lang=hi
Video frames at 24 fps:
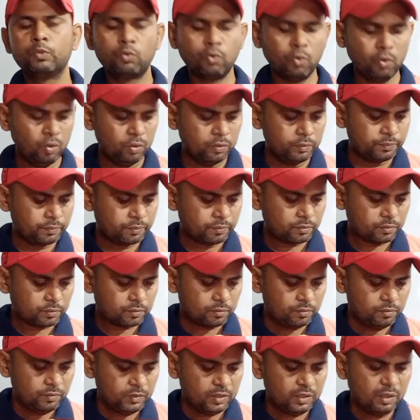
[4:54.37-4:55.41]
तो
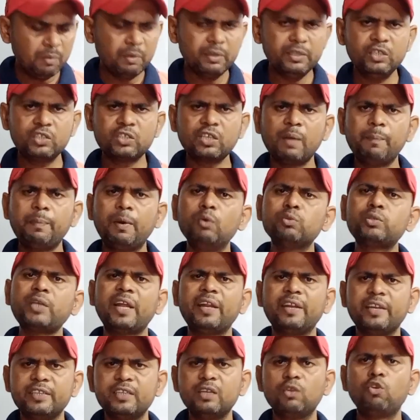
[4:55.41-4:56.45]
इसका बहुत
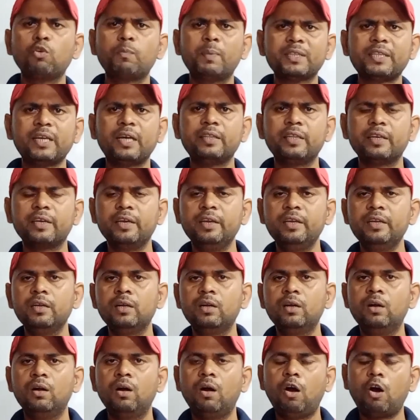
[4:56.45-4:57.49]
सारे रीज़न लोग बता देंगे
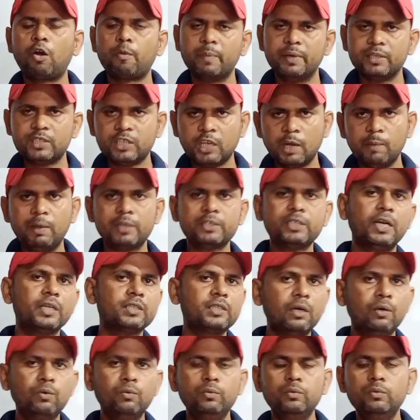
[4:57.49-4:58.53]
और मैं क्षमा
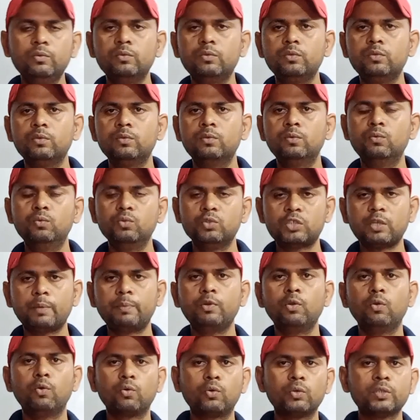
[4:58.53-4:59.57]
चाहता हूँ उन
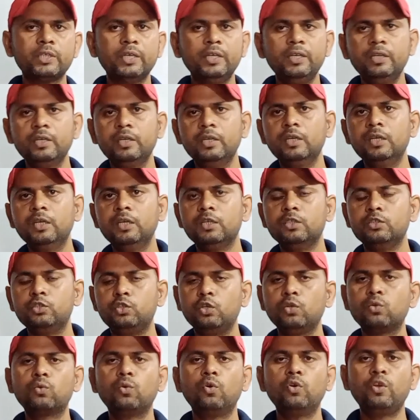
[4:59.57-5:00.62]
सभी लोगों से
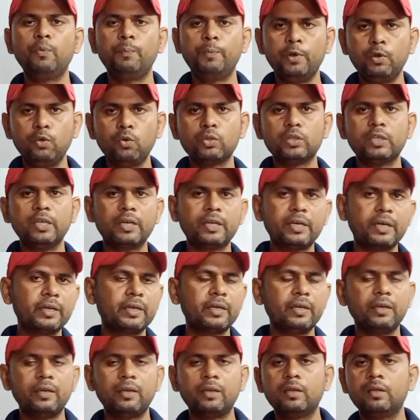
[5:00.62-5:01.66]
जिनको ये वीडियो देख
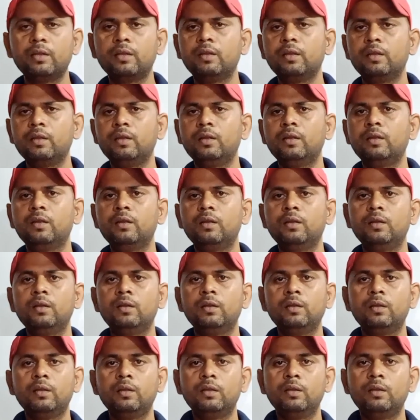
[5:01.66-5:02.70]
करके
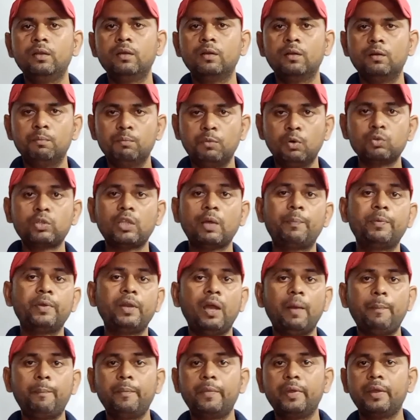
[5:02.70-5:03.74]
बहुत
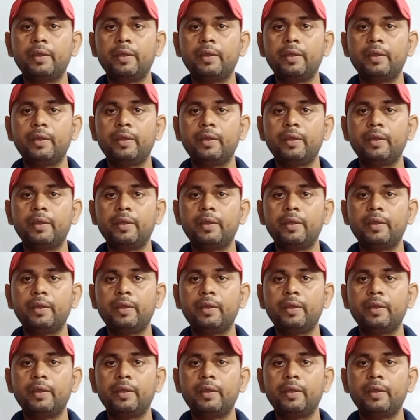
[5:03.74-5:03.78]
अपने आप